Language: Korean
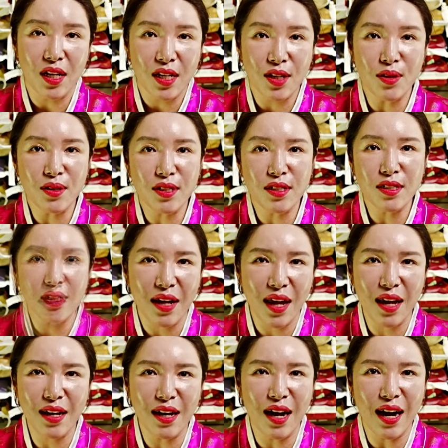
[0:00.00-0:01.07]
이렇듯
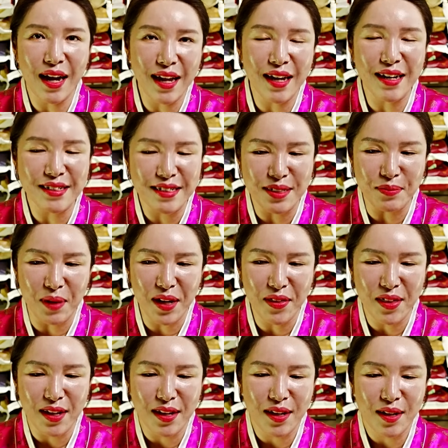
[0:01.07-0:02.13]
행하야지만
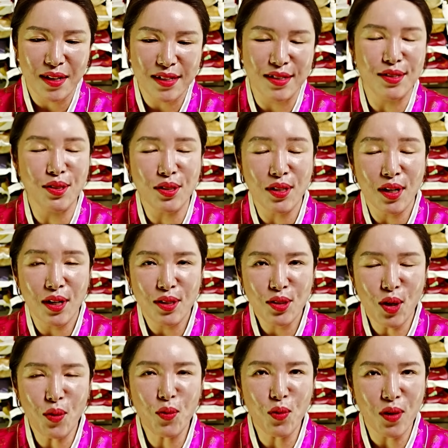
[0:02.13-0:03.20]
그
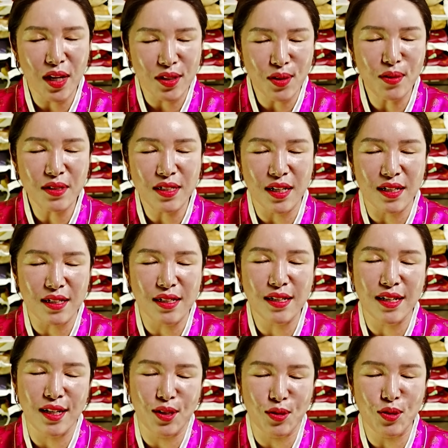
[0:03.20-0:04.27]
성공의
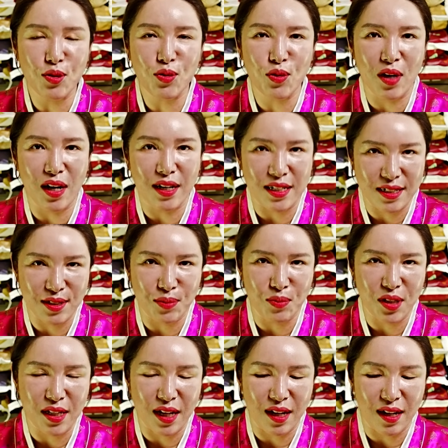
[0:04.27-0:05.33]
성자를 이룰 수가
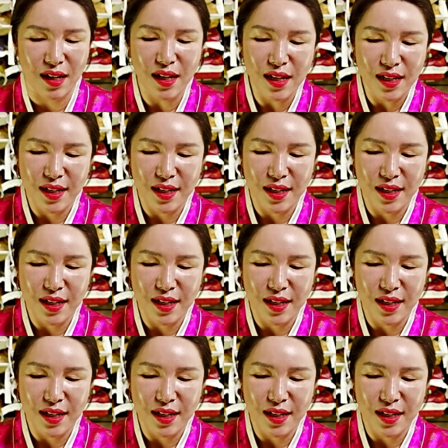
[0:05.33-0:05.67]
있습니다.